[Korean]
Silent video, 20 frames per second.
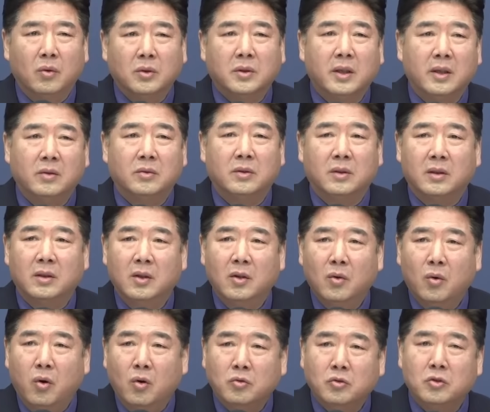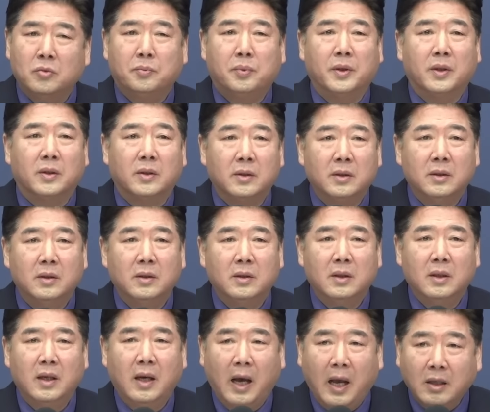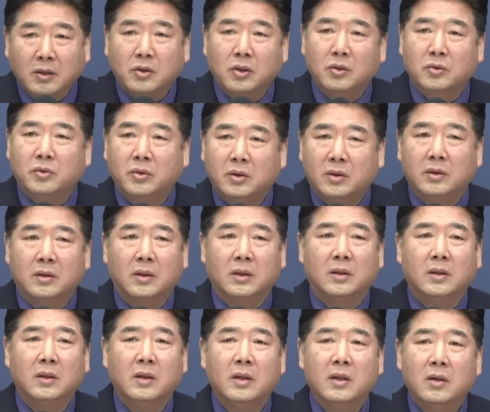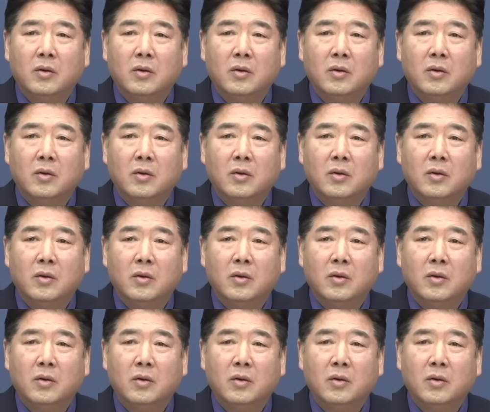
오세훈, 홍준표, 안철수 등은